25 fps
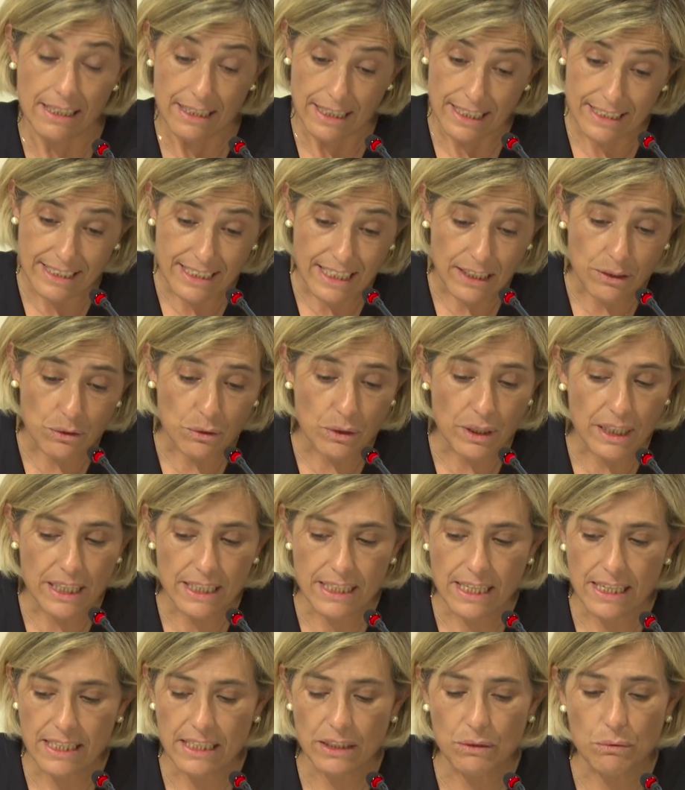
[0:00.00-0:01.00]
estando en
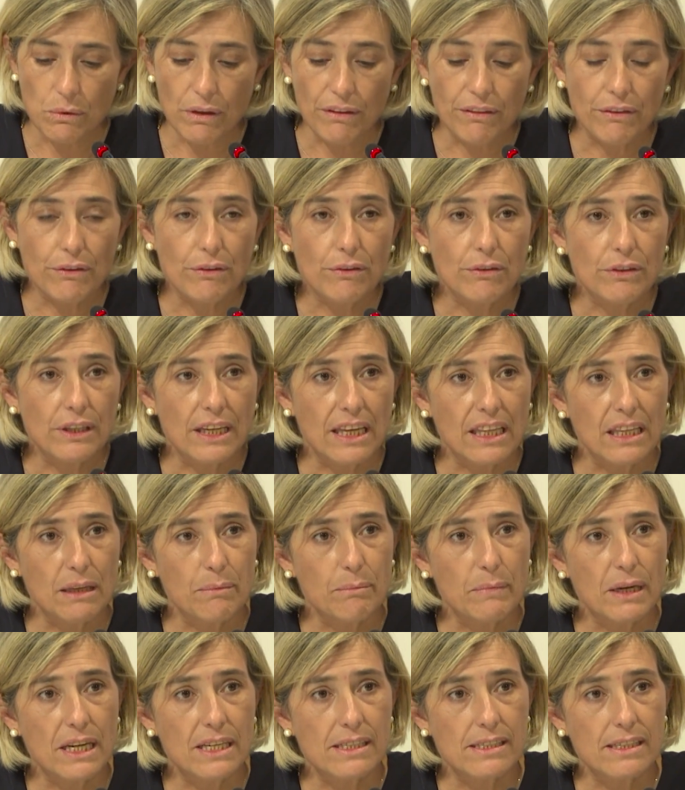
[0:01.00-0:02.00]
esa situación y
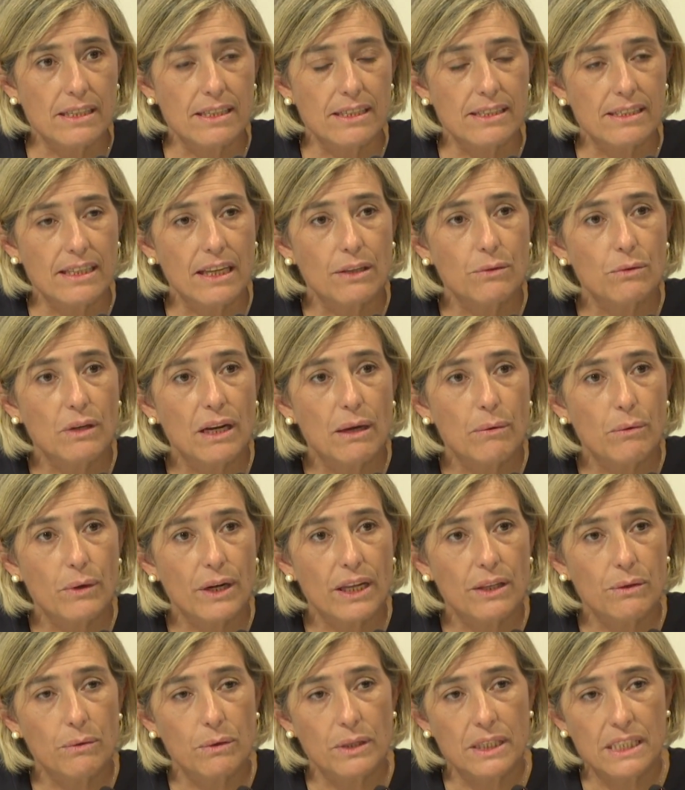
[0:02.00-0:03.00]
además estando
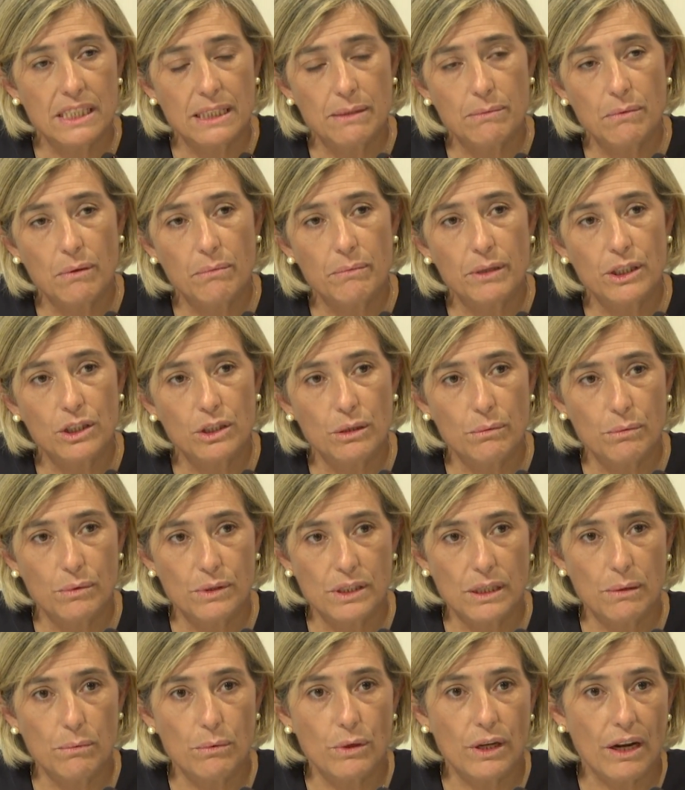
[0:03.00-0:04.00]
elaborando en este momento
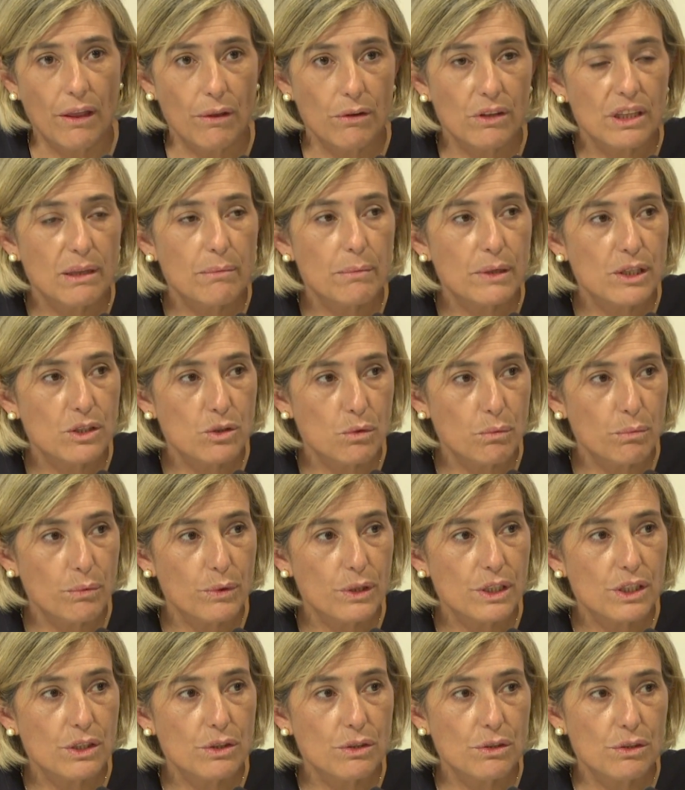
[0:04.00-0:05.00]
pues, el borrador de
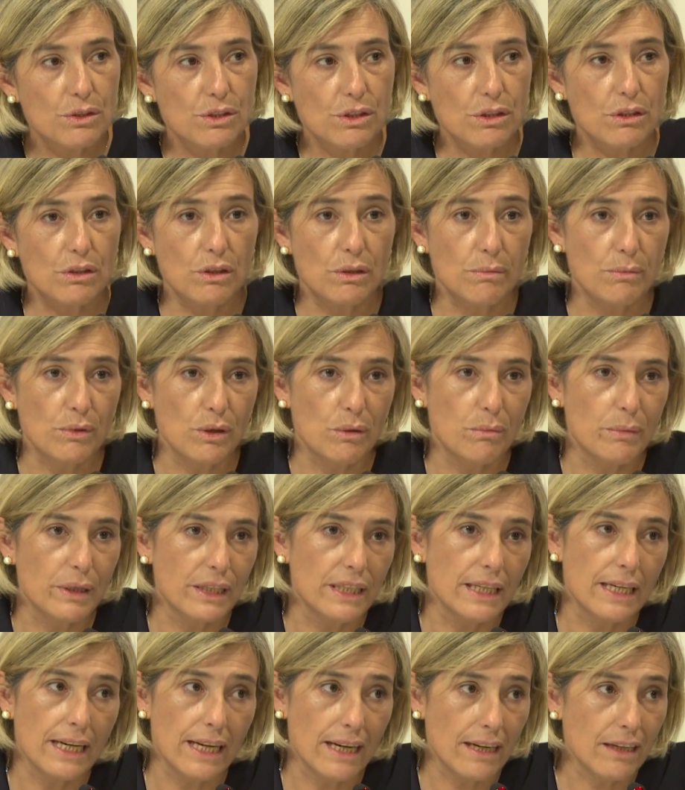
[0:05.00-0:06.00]
presupuestos, como
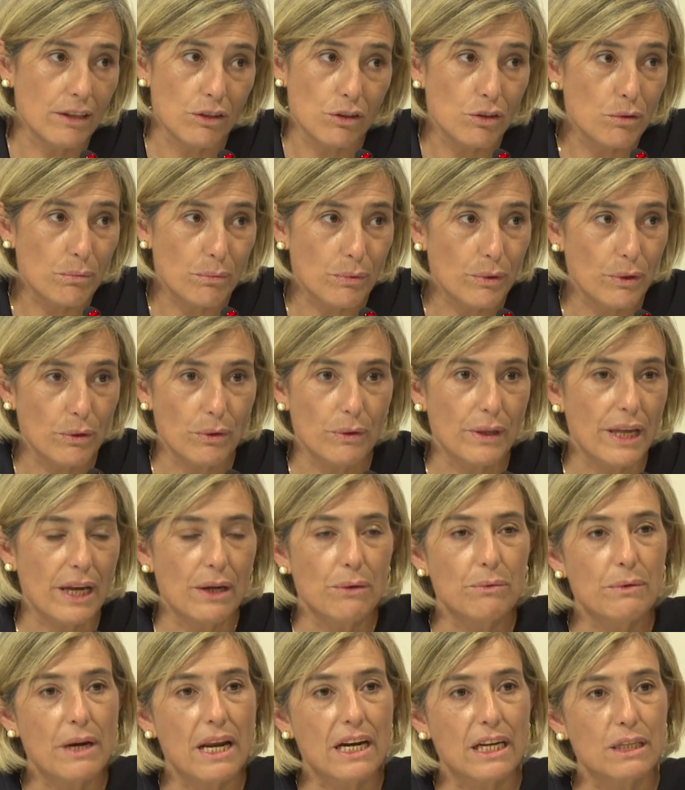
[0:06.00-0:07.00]
comprenderá, no puedo
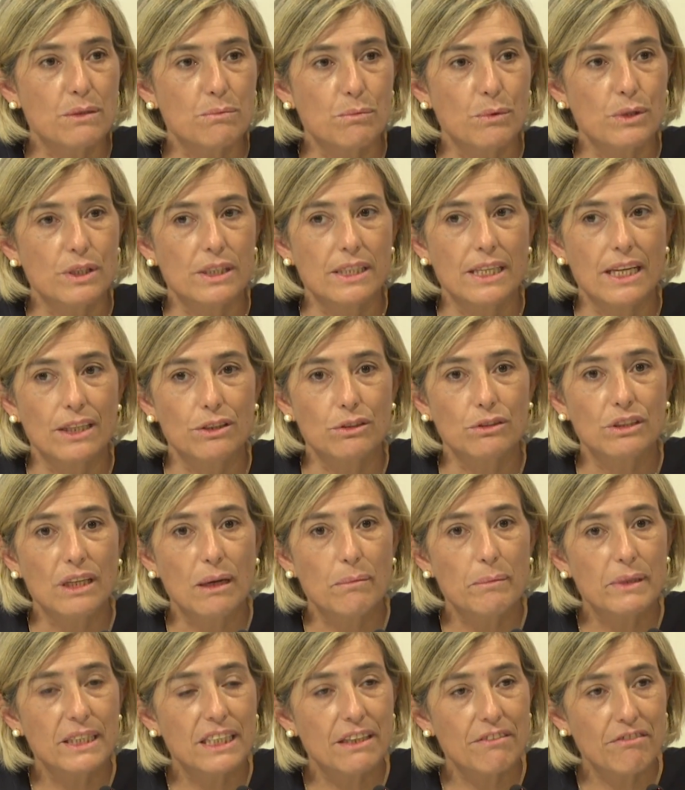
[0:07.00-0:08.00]
darle una respuesta
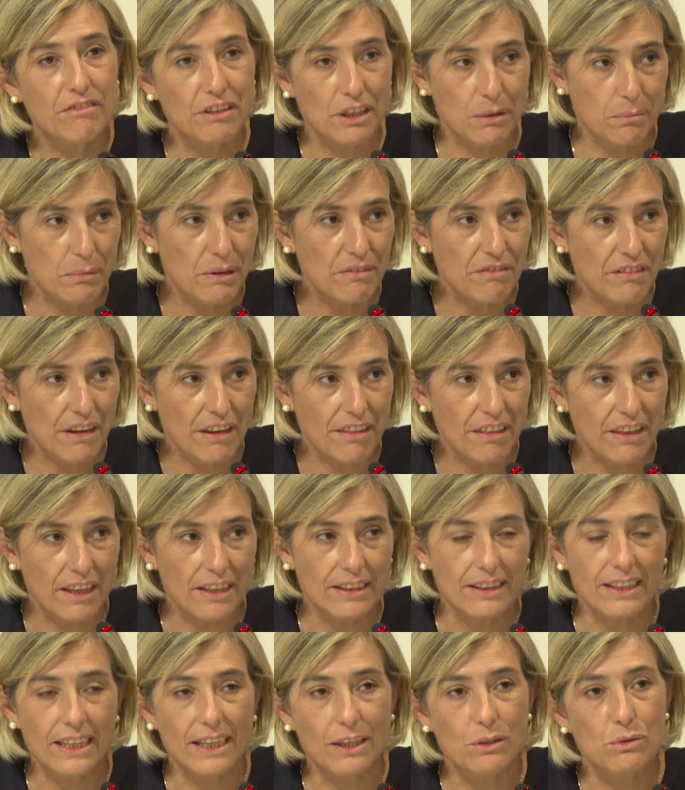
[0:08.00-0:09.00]
totalmente firme y
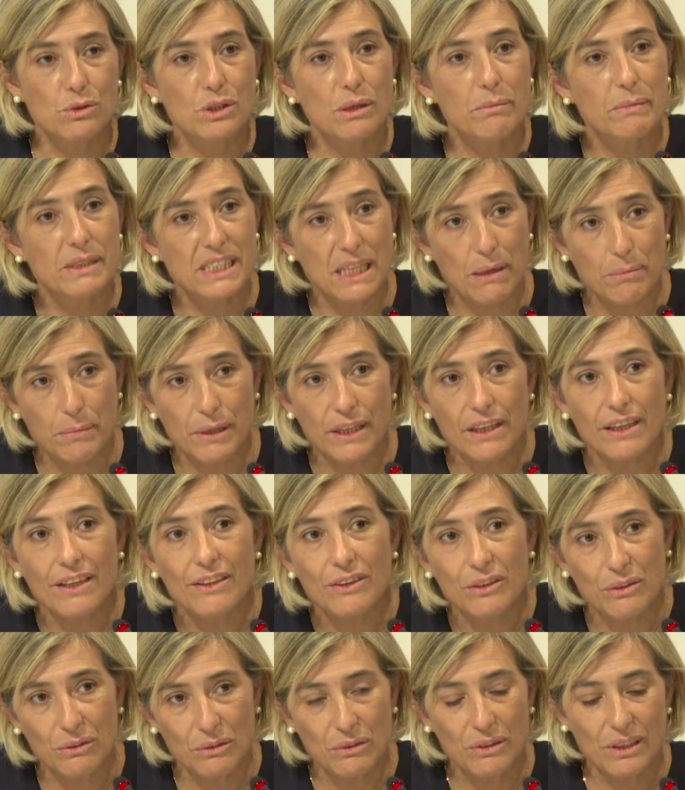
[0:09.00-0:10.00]
fehaciente que usted me está
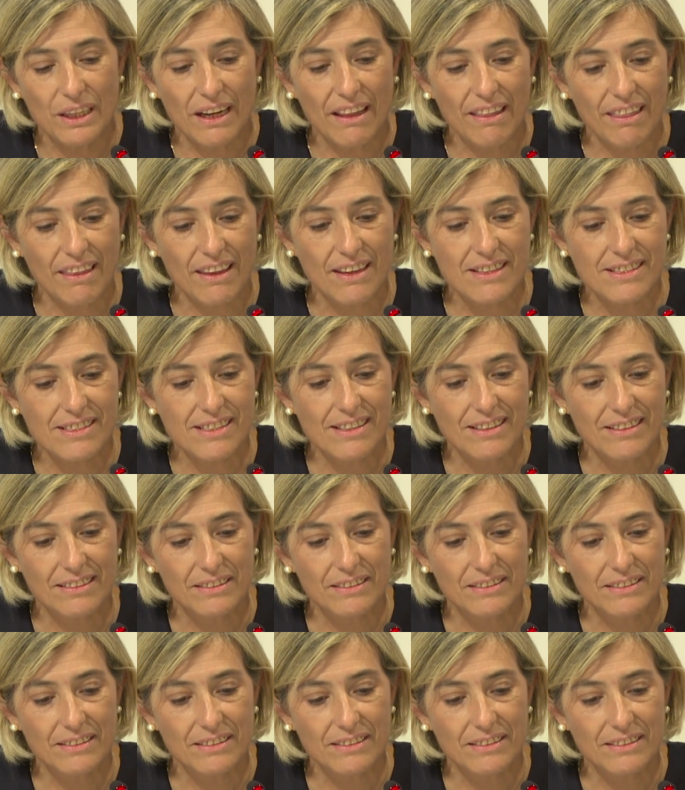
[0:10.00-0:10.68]
pidiendo. Gracias.